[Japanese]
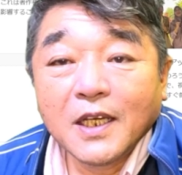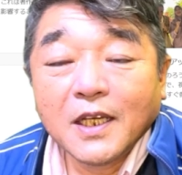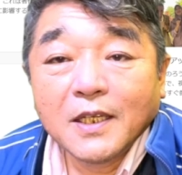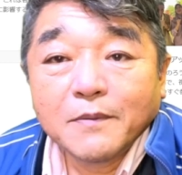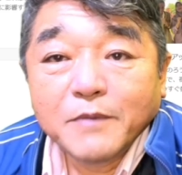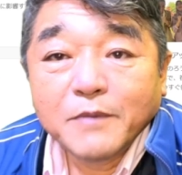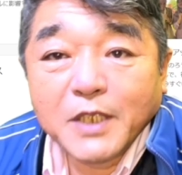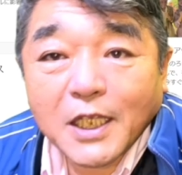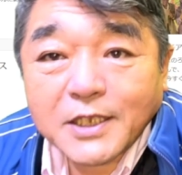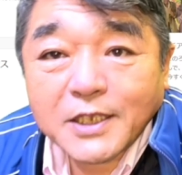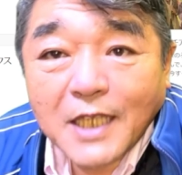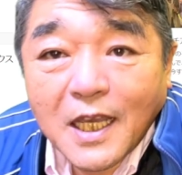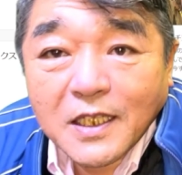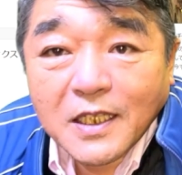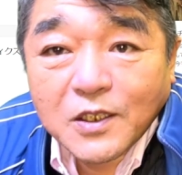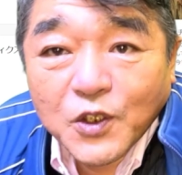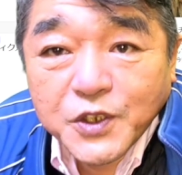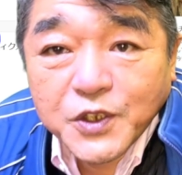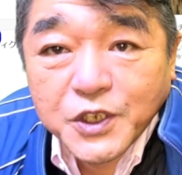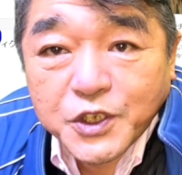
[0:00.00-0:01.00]
皆さ
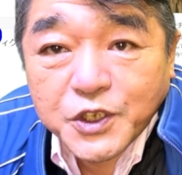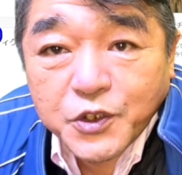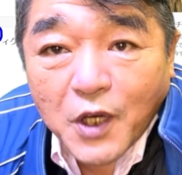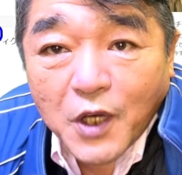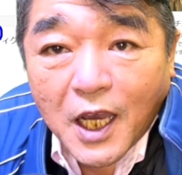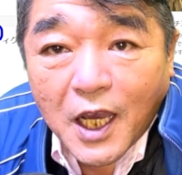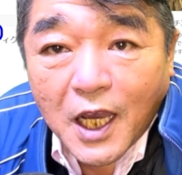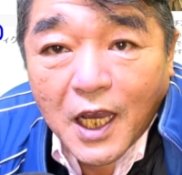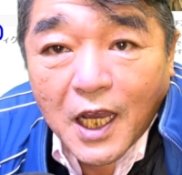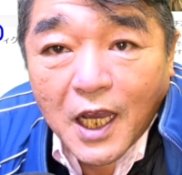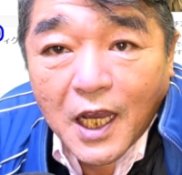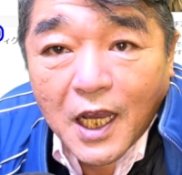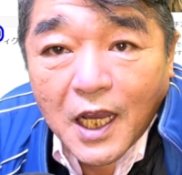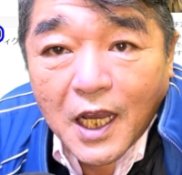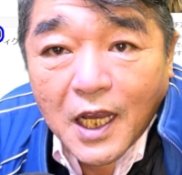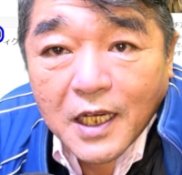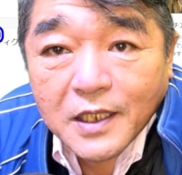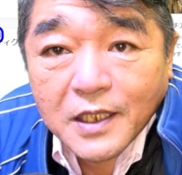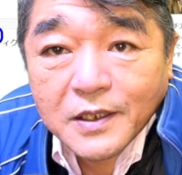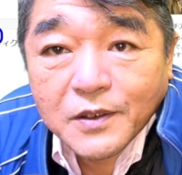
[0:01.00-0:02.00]
んこんにち
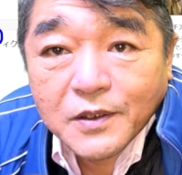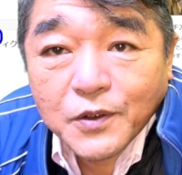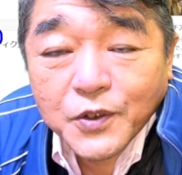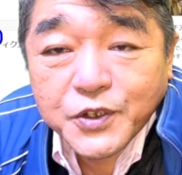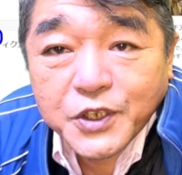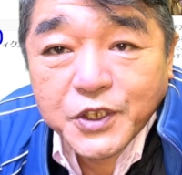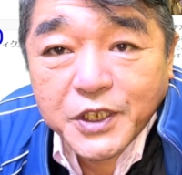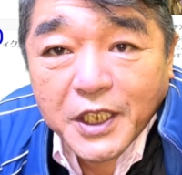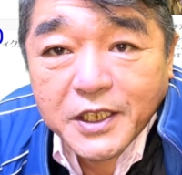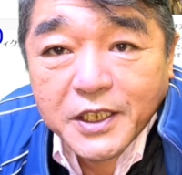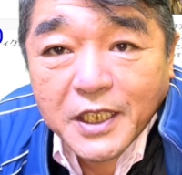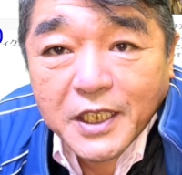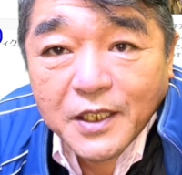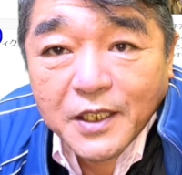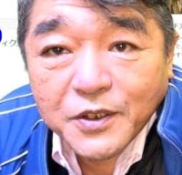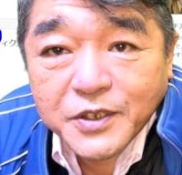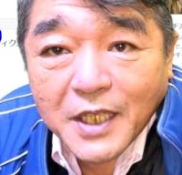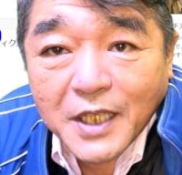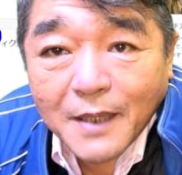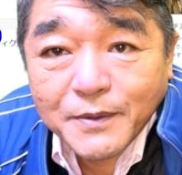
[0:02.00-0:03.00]
は。高知熱帯
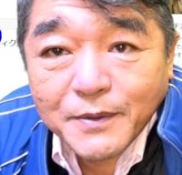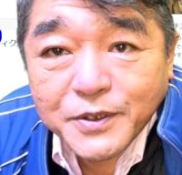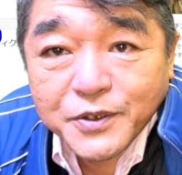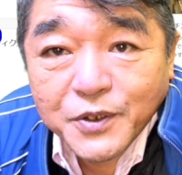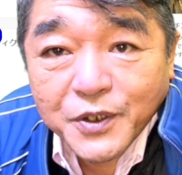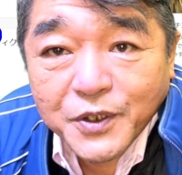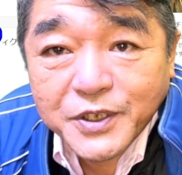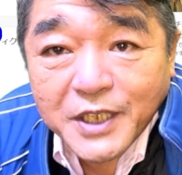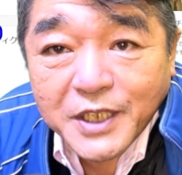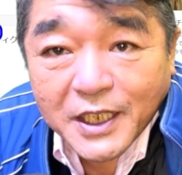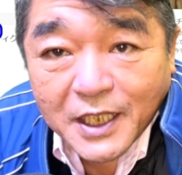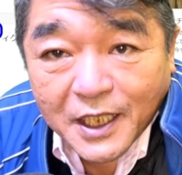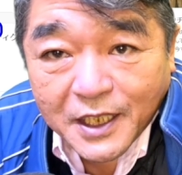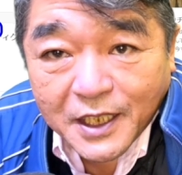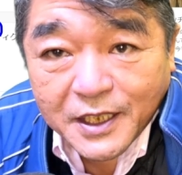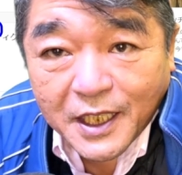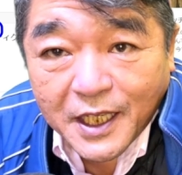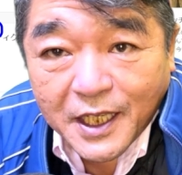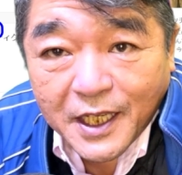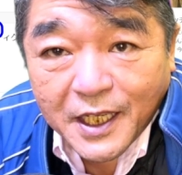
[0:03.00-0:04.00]
魚サービスの久
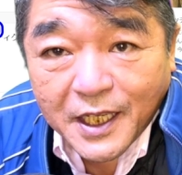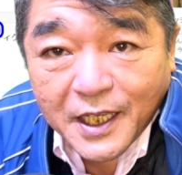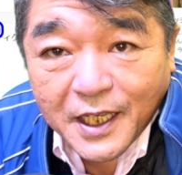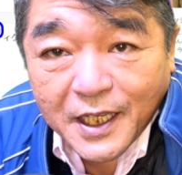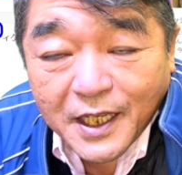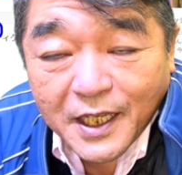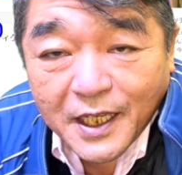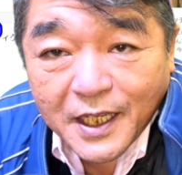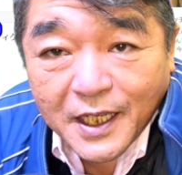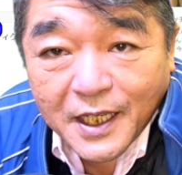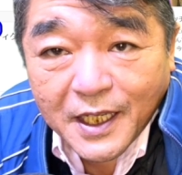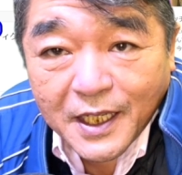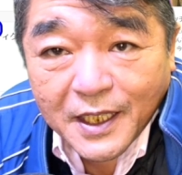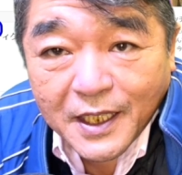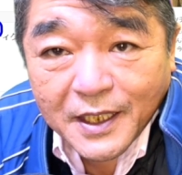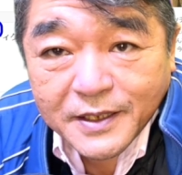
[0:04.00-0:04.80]
竹で